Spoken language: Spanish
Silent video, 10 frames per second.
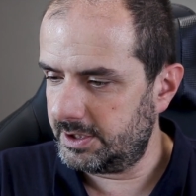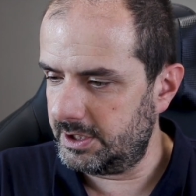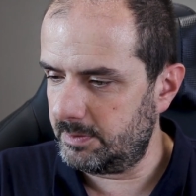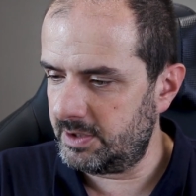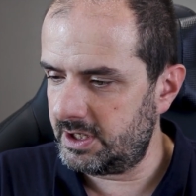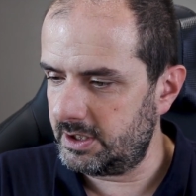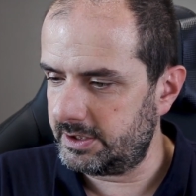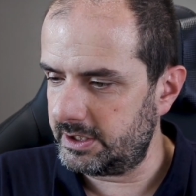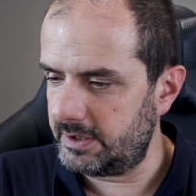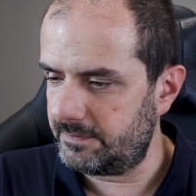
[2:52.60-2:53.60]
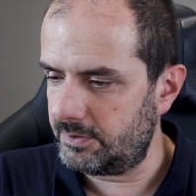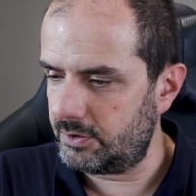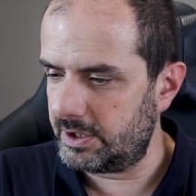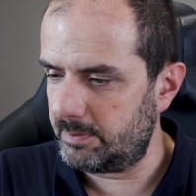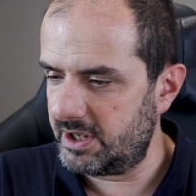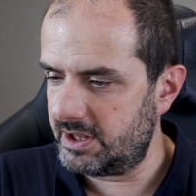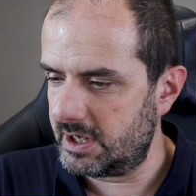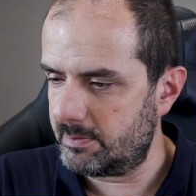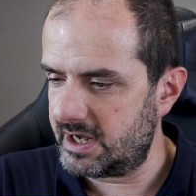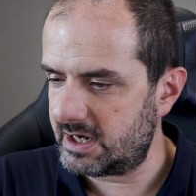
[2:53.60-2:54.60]
Dime el teléfono de
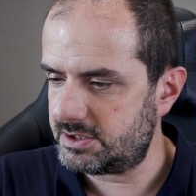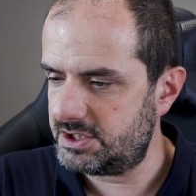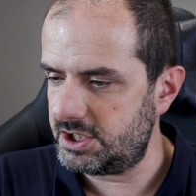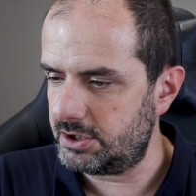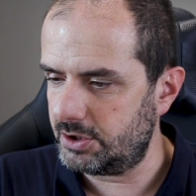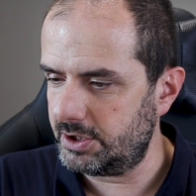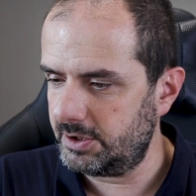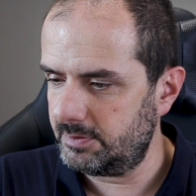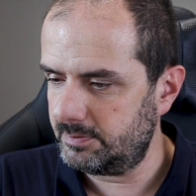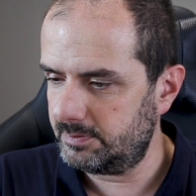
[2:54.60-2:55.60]
MediaMarkt Girona.